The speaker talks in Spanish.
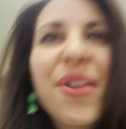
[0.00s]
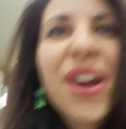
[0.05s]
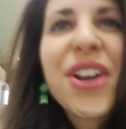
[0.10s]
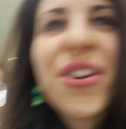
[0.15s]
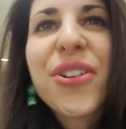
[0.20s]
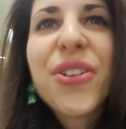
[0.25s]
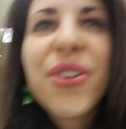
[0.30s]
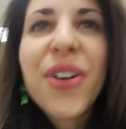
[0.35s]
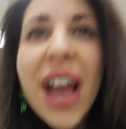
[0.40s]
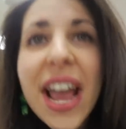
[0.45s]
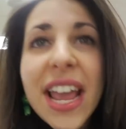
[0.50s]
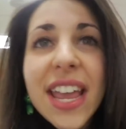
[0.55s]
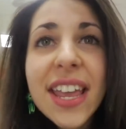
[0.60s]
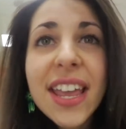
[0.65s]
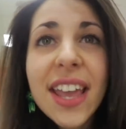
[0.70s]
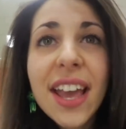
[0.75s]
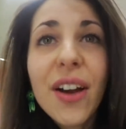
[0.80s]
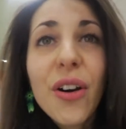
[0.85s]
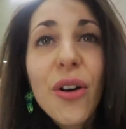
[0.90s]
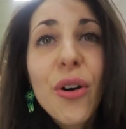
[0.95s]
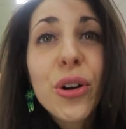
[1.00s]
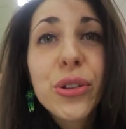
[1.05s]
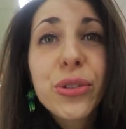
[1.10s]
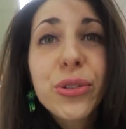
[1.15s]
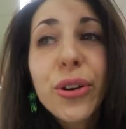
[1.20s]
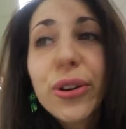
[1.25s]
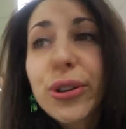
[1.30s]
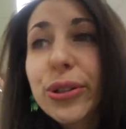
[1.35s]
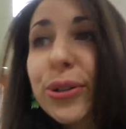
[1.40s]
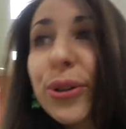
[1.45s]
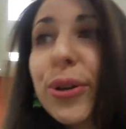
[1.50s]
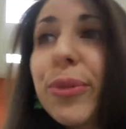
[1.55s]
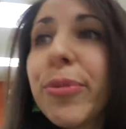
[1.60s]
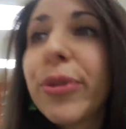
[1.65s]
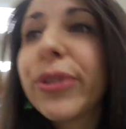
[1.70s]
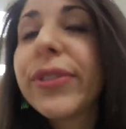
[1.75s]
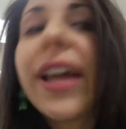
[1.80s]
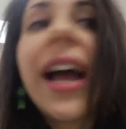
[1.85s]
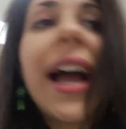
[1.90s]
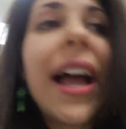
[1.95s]
Bueno, no hay hot dogs
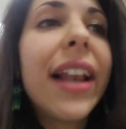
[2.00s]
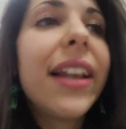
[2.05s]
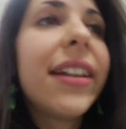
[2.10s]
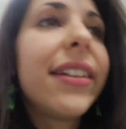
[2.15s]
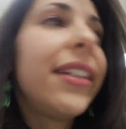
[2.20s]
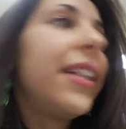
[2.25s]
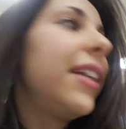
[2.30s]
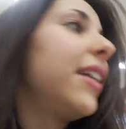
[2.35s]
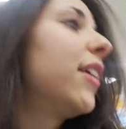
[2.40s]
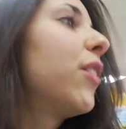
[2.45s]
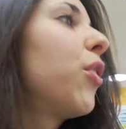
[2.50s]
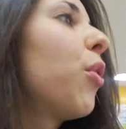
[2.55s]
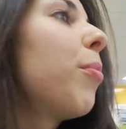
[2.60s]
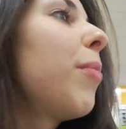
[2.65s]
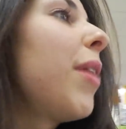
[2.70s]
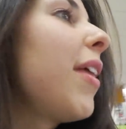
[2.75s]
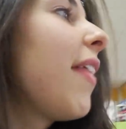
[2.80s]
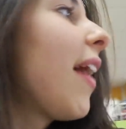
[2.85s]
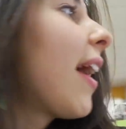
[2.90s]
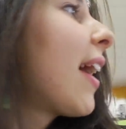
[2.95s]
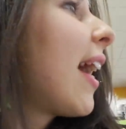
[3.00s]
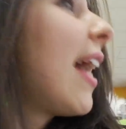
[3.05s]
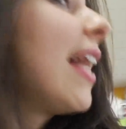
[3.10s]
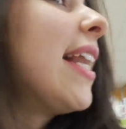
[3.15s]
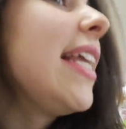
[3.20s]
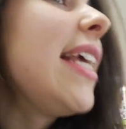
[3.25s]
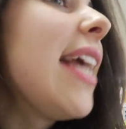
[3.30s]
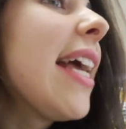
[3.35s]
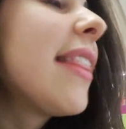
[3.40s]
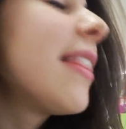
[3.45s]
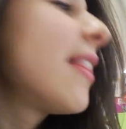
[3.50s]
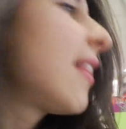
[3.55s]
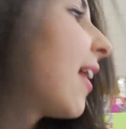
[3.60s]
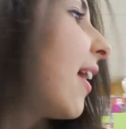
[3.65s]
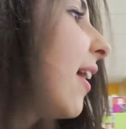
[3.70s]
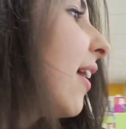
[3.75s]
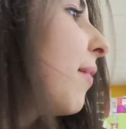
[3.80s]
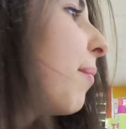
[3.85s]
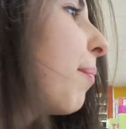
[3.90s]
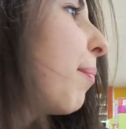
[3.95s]
como tal, ni comida
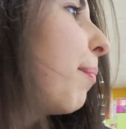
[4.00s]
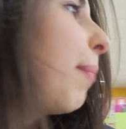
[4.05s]
caliente,